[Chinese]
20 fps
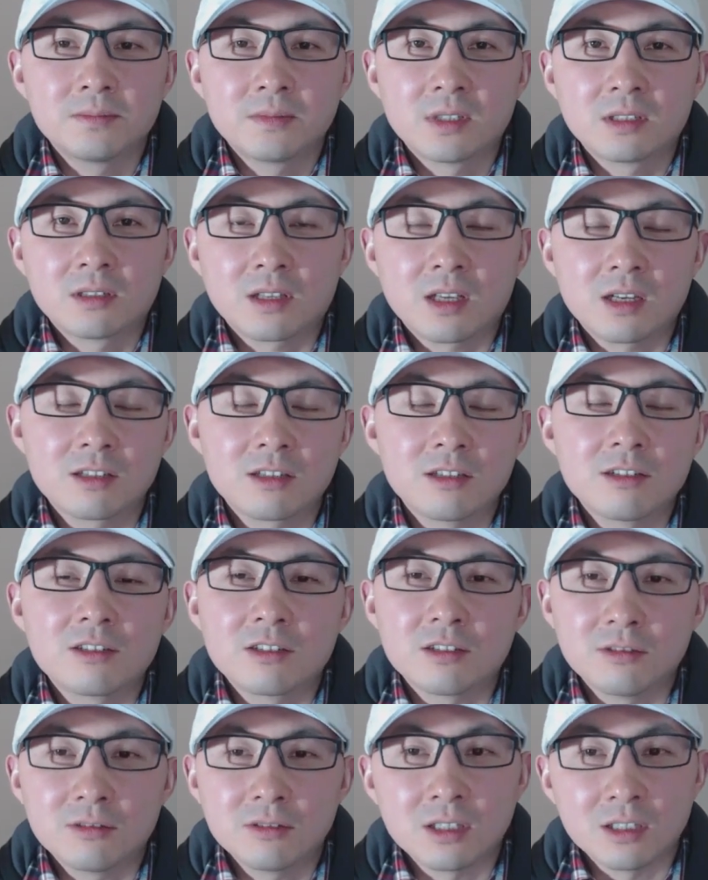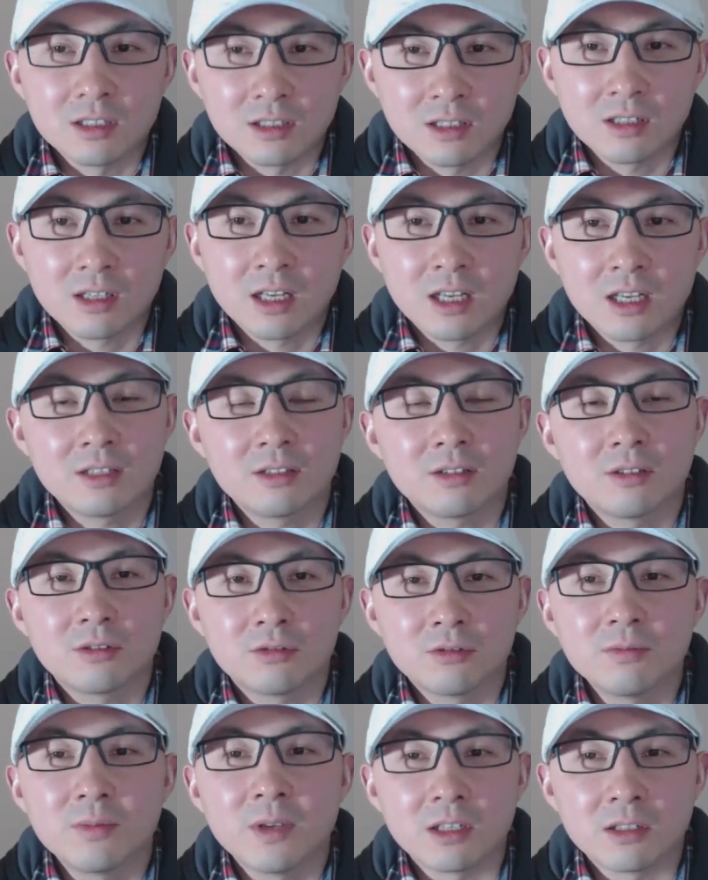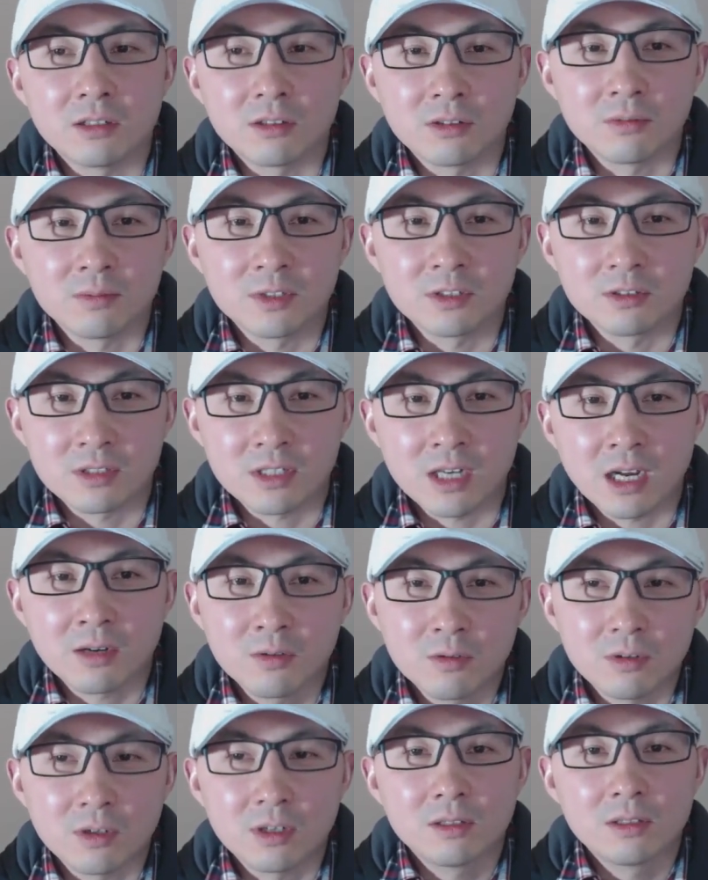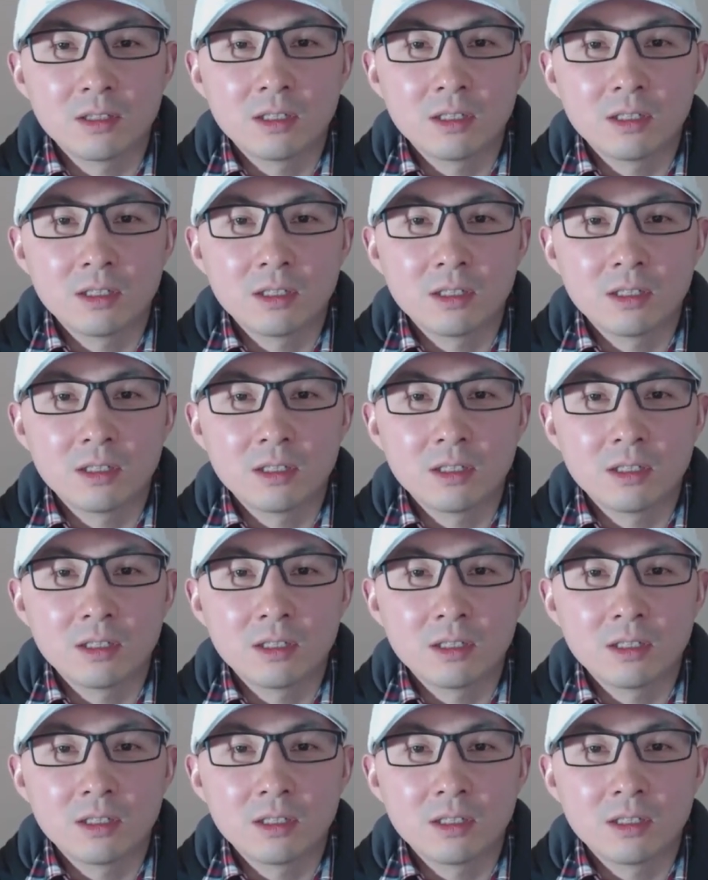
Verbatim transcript: 他甚至有可能连毒品都没有沾过。